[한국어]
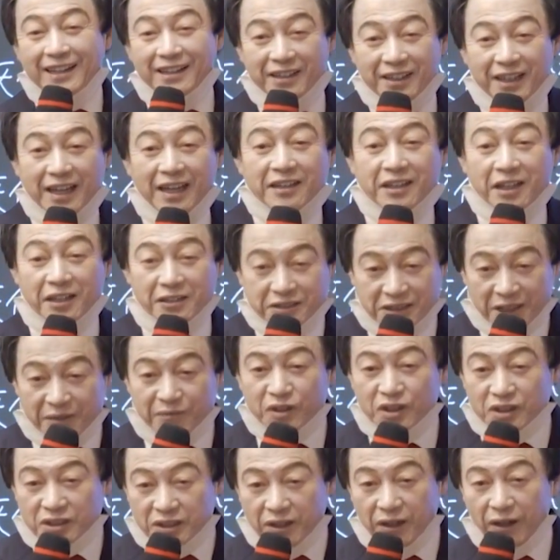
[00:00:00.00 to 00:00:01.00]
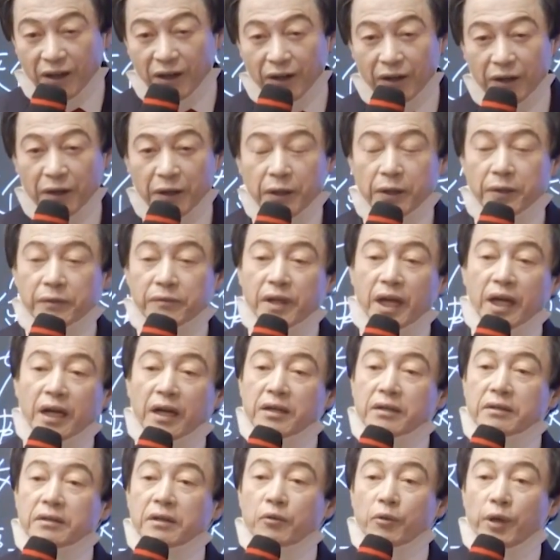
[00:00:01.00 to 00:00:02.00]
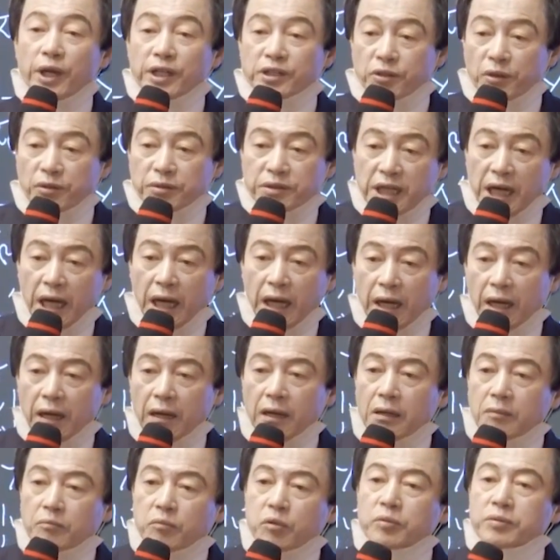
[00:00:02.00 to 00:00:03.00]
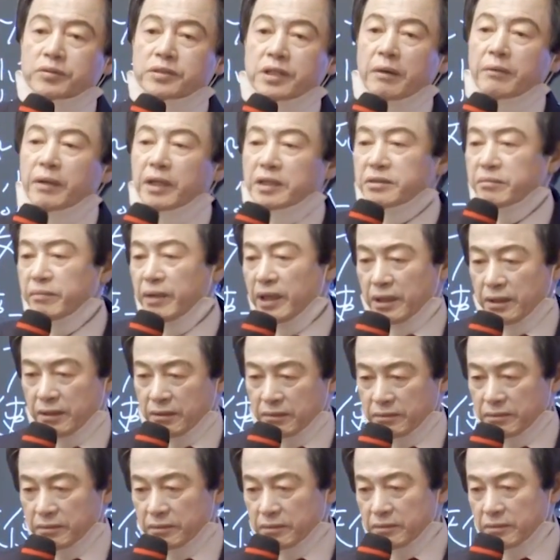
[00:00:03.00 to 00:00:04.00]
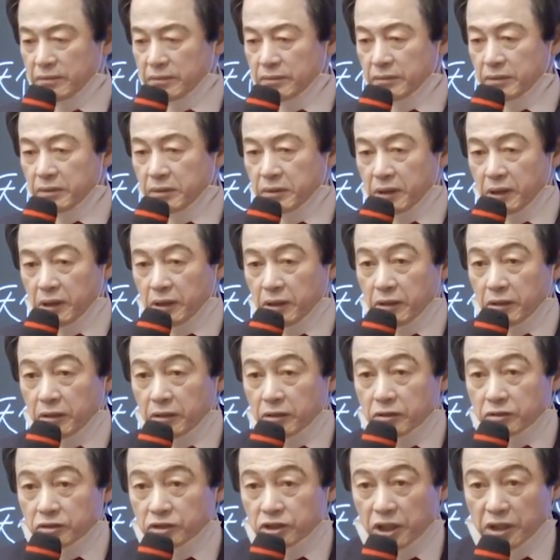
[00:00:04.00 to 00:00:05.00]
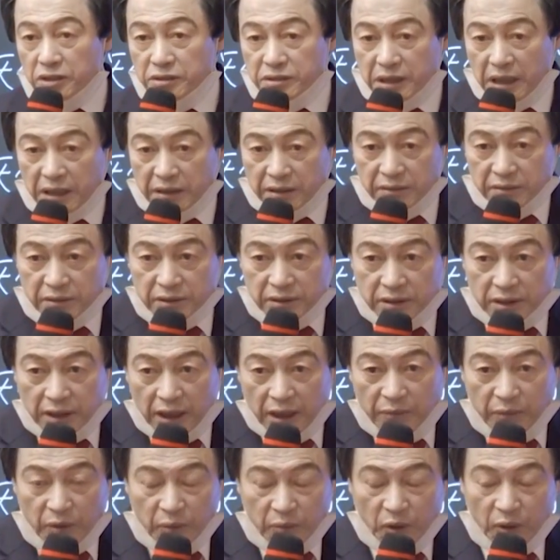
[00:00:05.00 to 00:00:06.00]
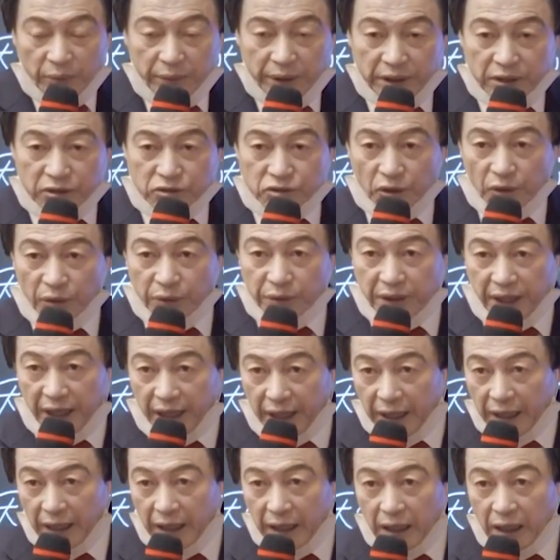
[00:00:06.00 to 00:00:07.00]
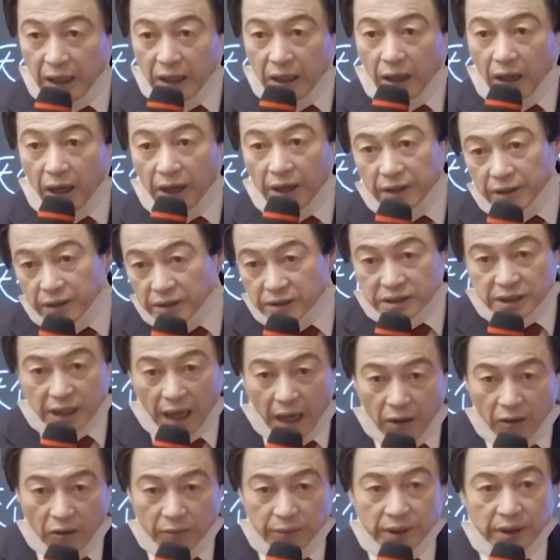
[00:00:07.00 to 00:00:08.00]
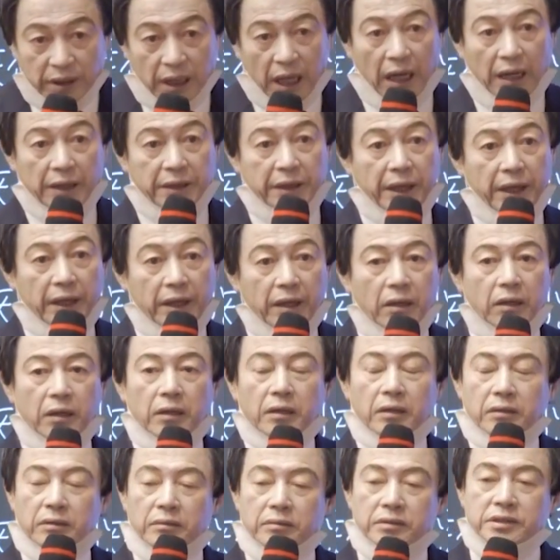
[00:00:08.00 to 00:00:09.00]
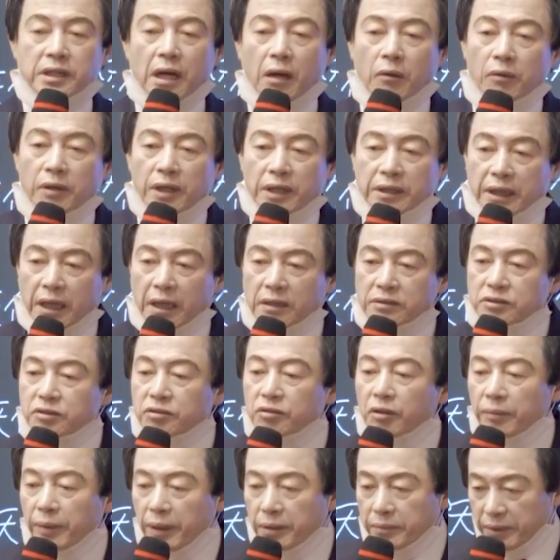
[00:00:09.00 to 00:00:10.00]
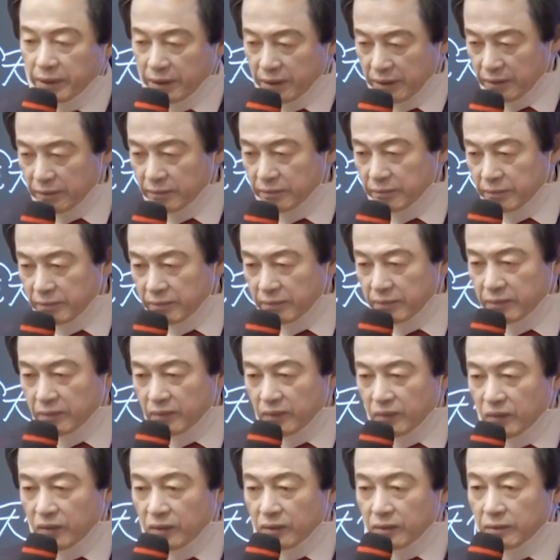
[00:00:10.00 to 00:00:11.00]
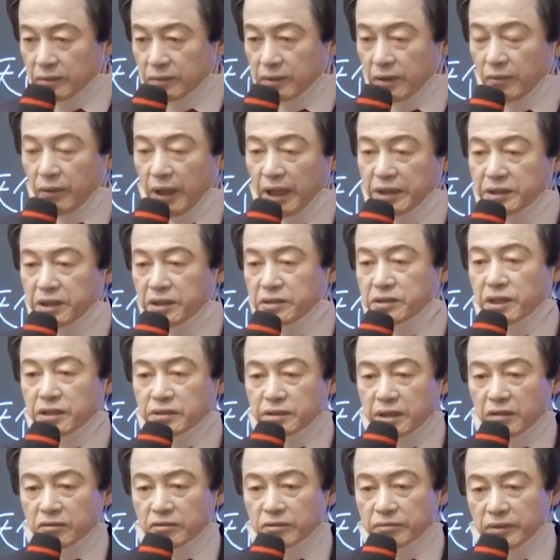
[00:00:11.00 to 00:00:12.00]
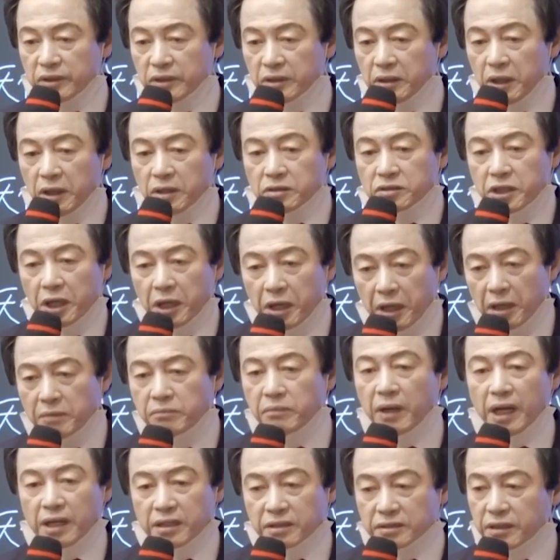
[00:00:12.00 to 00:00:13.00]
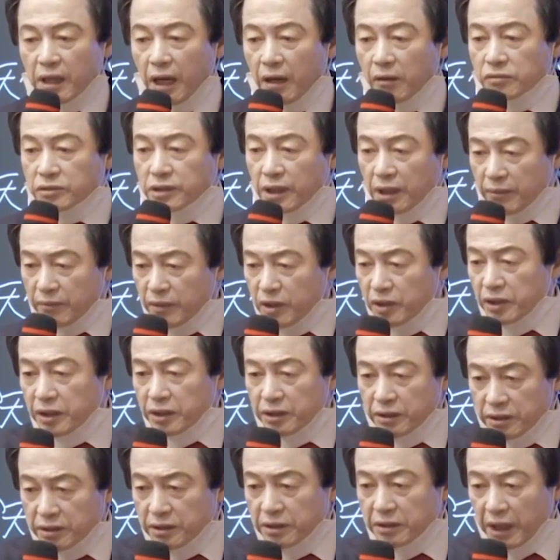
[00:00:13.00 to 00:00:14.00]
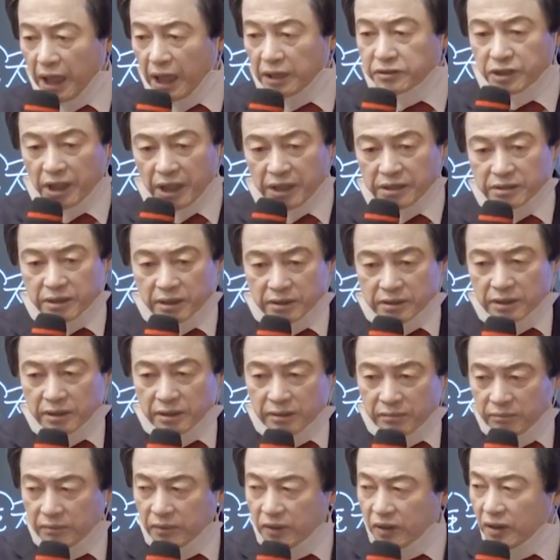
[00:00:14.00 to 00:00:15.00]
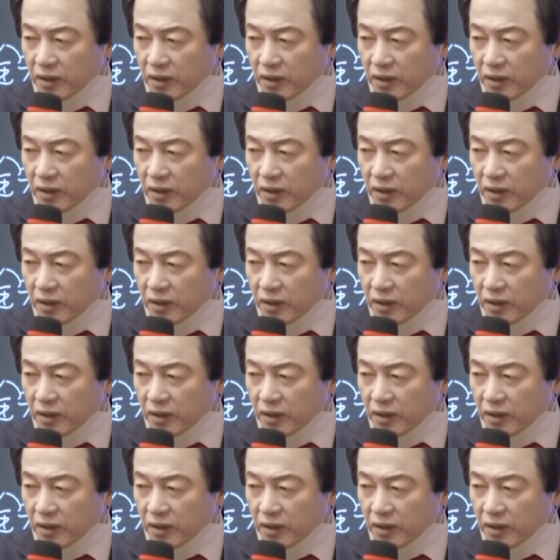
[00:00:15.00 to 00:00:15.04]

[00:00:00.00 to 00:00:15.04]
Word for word: 이게 결점이죠. 내가 이걸 왜 줬냐? 부부싸움 하지 말라고. 천사는 넣어놓으면 뭐 몸에는 좋은데 아 이거 싸우면 나가네. 그럼 싸우려다가 스톱해버려. 근데 완전 천사 주면 제일 많이 싸울 사람이 여기 있는 데 앉아 있어요 지금.